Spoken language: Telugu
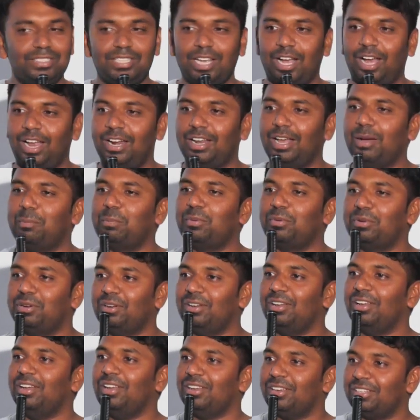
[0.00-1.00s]
చాలా పు
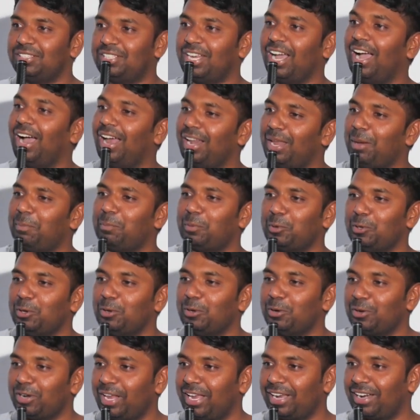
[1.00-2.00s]
చాలా
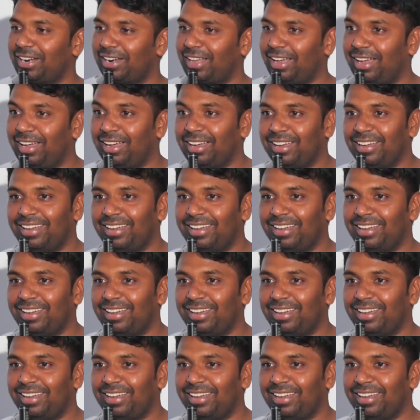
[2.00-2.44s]
పులులు ఉన్నాయి ఇక్కడ